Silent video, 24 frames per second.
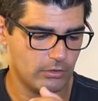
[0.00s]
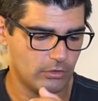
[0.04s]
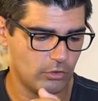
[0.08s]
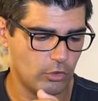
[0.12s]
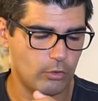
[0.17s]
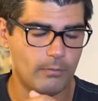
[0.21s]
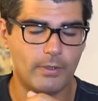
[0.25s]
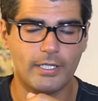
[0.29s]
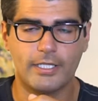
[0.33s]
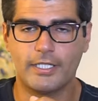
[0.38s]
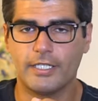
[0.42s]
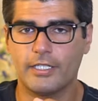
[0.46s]

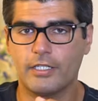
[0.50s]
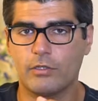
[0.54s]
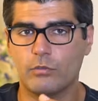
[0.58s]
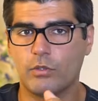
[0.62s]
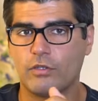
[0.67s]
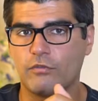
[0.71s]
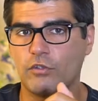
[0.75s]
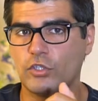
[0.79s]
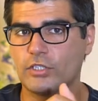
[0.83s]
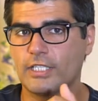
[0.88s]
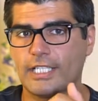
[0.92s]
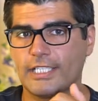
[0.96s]
roba che una
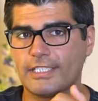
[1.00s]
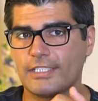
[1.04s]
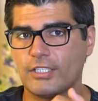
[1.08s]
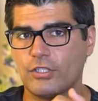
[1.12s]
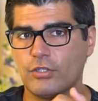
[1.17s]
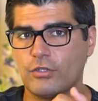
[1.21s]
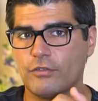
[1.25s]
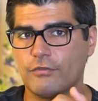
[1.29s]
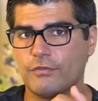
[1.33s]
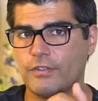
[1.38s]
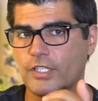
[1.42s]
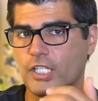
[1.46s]
volta che te
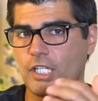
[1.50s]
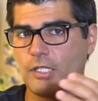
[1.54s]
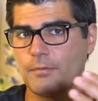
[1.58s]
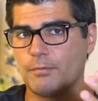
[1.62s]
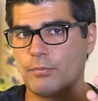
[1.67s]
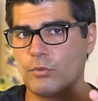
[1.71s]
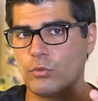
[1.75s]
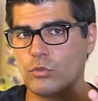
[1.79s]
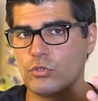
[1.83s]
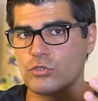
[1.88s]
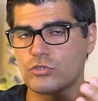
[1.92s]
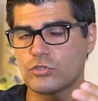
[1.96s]
lo infili al
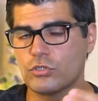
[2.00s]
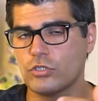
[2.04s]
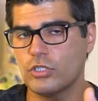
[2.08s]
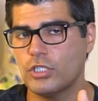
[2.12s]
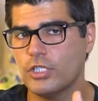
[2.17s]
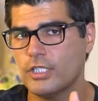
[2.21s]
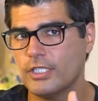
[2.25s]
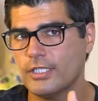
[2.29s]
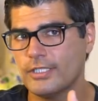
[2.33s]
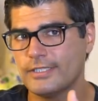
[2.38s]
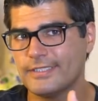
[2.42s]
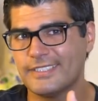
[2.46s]
polso
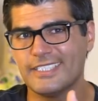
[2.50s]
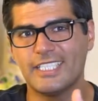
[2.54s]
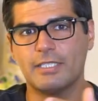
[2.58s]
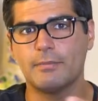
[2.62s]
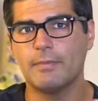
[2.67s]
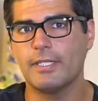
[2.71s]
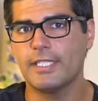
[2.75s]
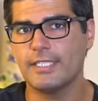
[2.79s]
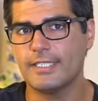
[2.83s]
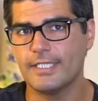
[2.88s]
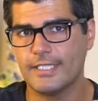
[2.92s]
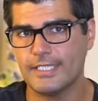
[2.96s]
ti
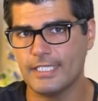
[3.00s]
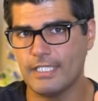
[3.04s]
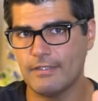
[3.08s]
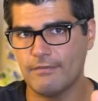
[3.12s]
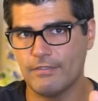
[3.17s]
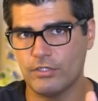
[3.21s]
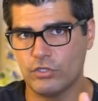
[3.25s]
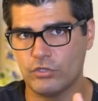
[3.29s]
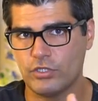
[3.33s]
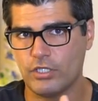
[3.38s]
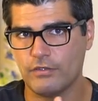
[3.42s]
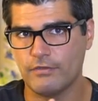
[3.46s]
dimentichi
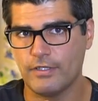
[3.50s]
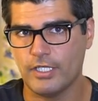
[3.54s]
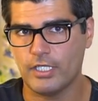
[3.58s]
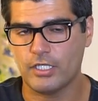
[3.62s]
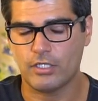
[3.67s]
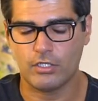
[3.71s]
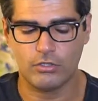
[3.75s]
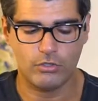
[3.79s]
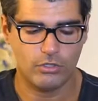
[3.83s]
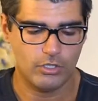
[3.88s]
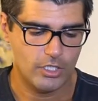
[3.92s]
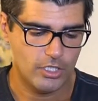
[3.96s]
davvero di
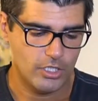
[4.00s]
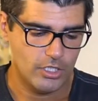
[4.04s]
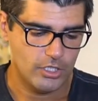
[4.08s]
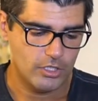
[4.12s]
averlo.